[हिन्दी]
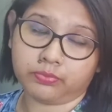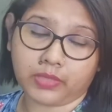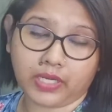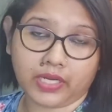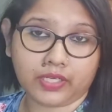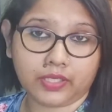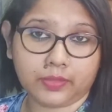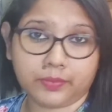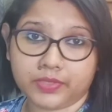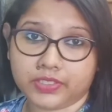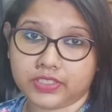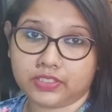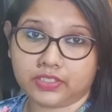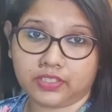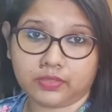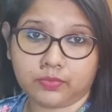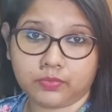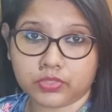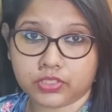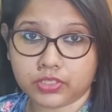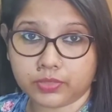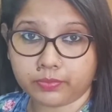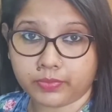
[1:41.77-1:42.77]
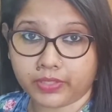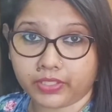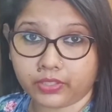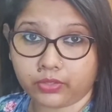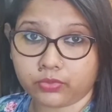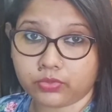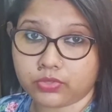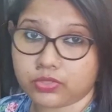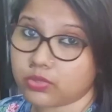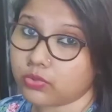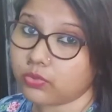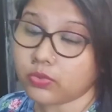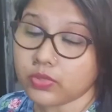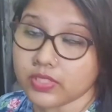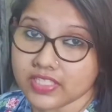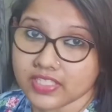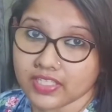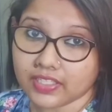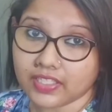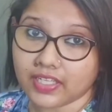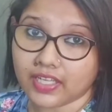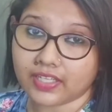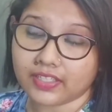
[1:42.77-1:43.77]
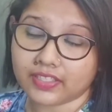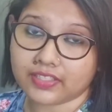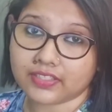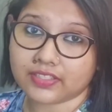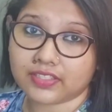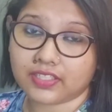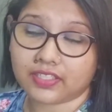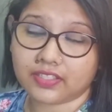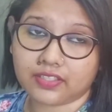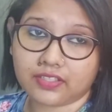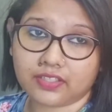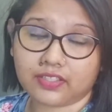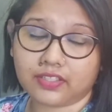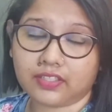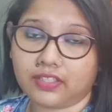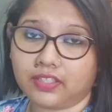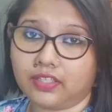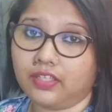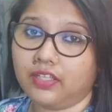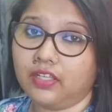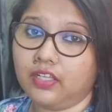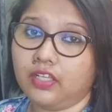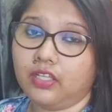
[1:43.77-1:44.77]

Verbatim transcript: बारह बजे तक मुझे माई को स्कूल से लाने जाना है